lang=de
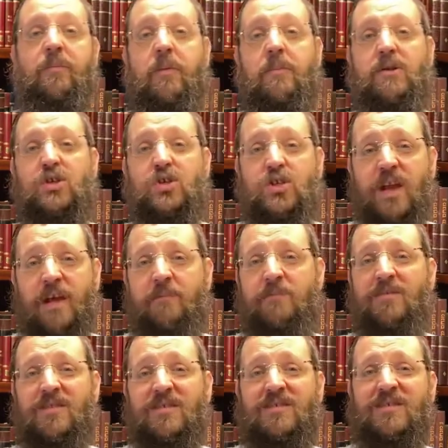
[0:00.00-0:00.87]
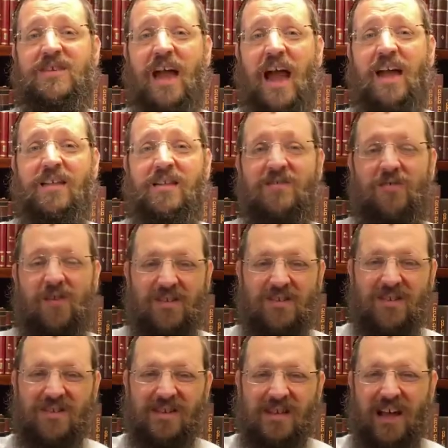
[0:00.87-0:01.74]
bestimmten Zeiten, was
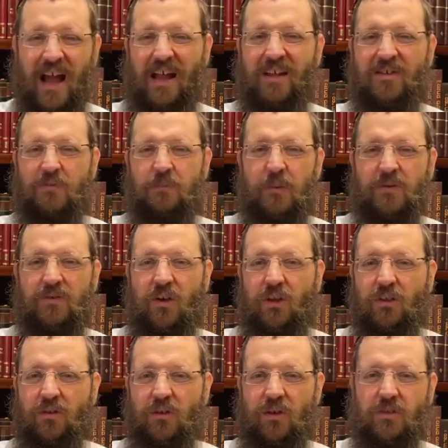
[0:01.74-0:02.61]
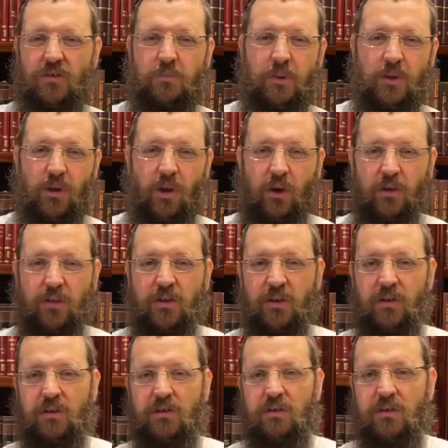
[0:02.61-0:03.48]
es ganz besonders
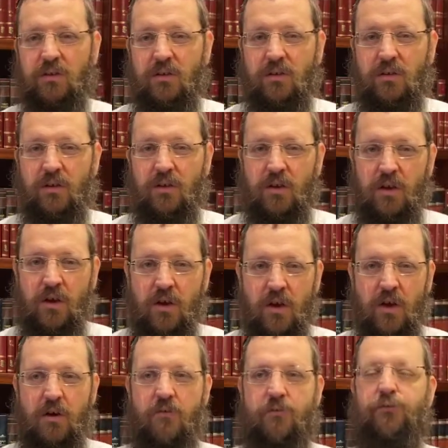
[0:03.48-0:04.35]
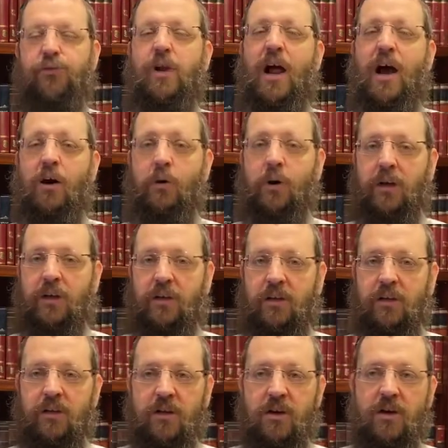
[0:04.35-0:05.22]
bedeutet. Frauen
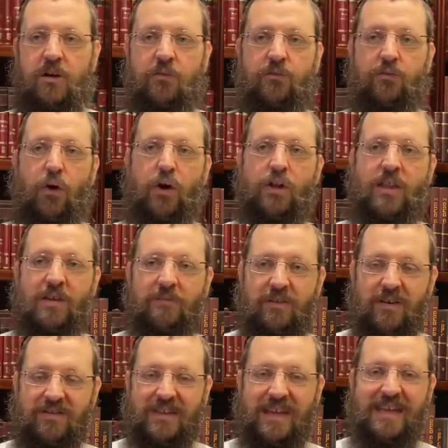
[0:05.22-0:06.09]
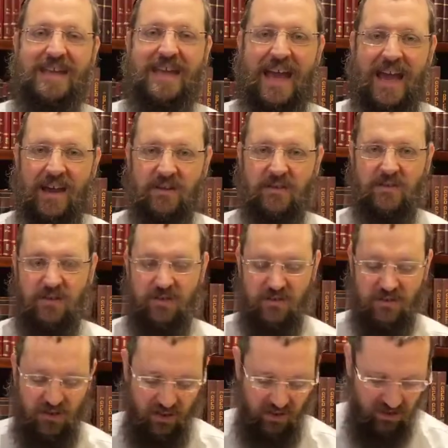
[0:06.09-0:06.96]
vor dem, was sie Kerzen
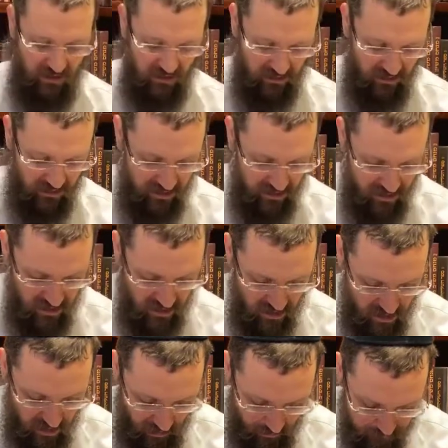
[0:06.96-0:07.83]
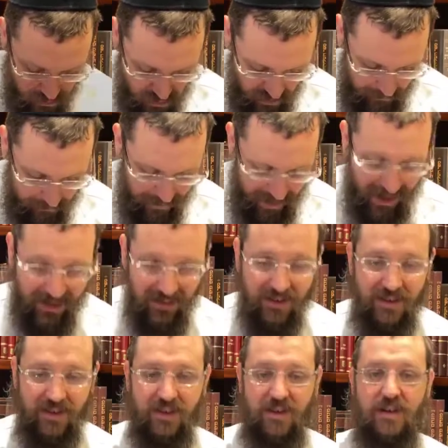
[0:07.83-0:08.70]
zünden am
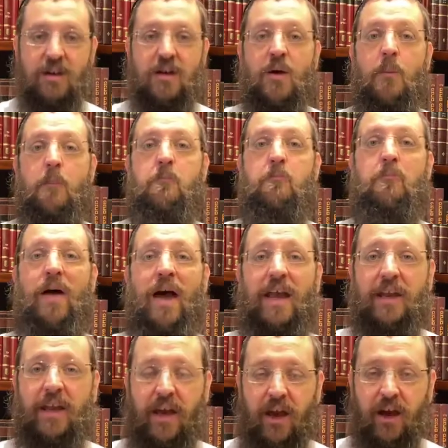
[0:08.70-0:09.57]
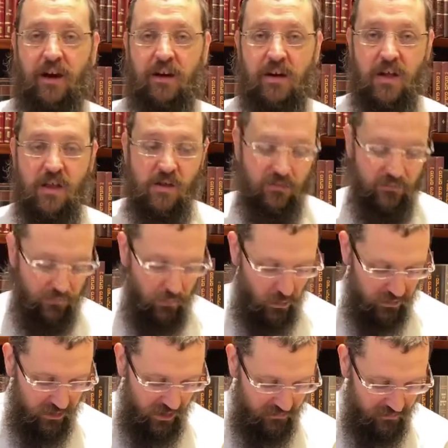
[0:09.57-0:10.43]
Schabbat, Männer
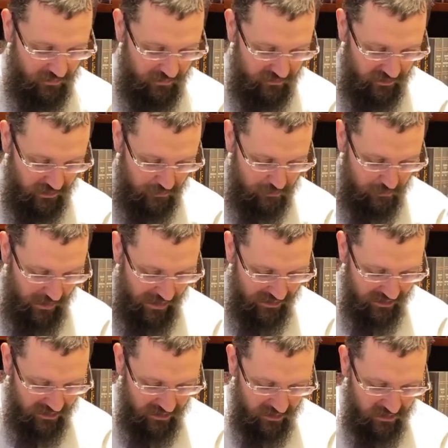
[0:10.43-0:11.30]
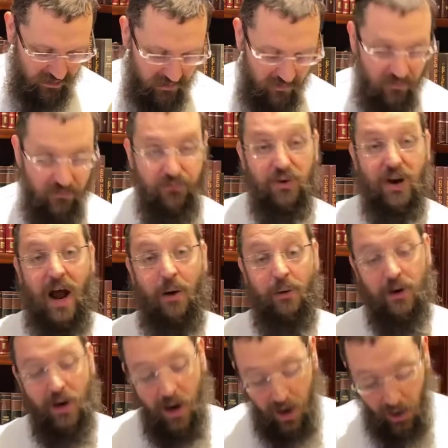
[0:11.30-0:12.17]
vor dem, was sie betten,
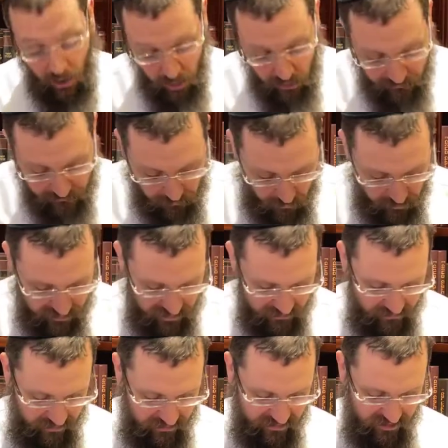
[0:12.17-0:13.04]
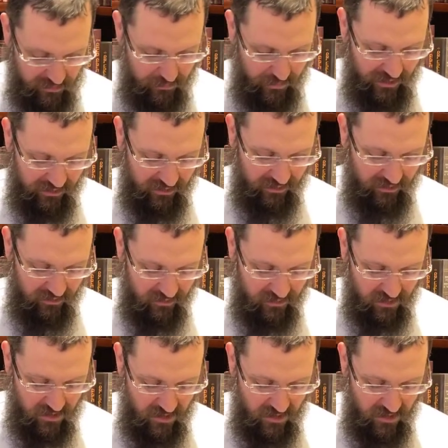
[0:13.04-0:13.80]
Frauen auch vor dem, was sie betten.